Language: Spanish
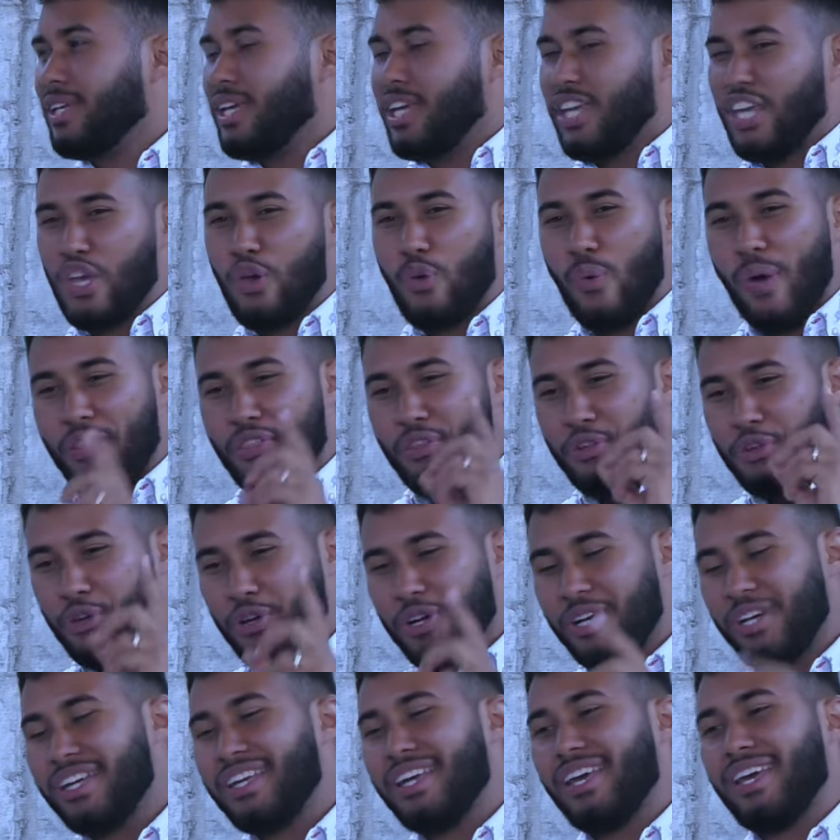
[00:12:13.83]
Y cuando yo
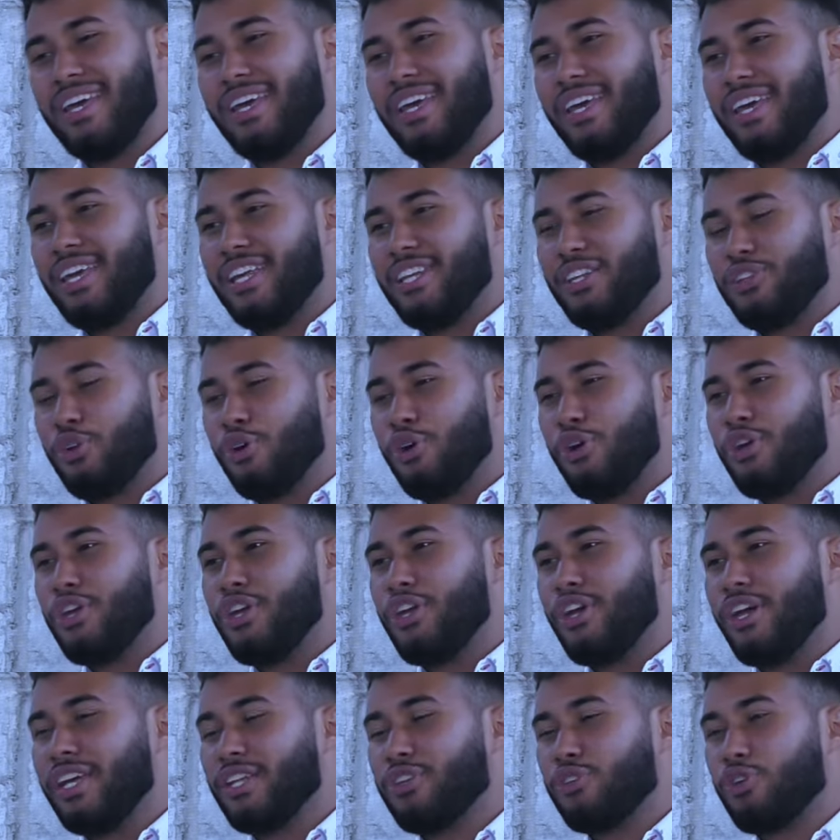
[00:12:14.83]
eh, estoy,
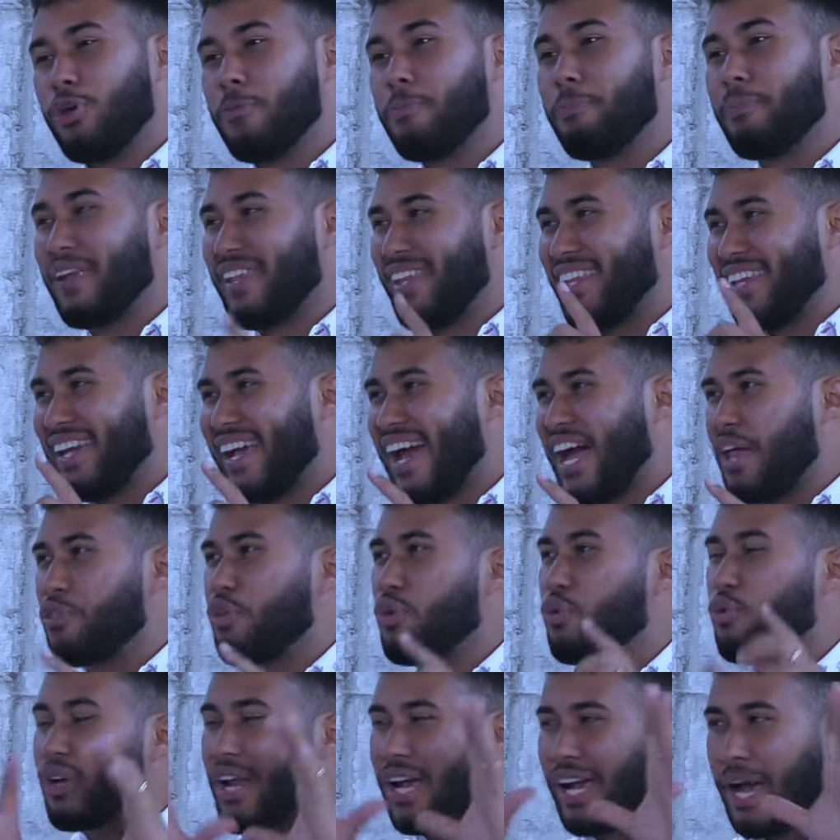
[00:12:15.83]
estoy predicando
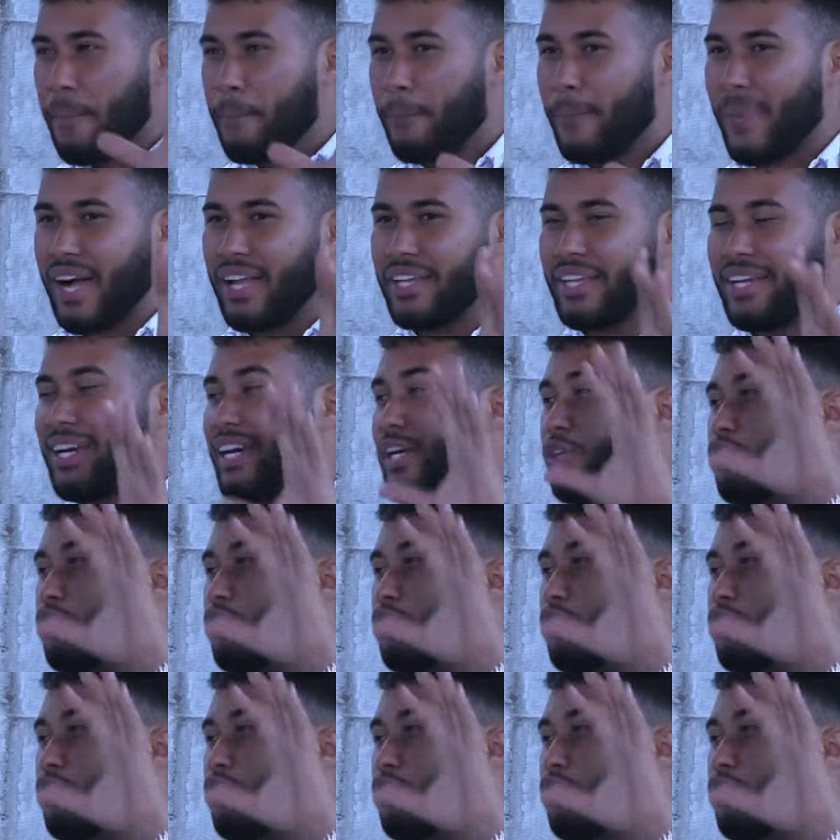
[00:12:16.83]
en una campaña que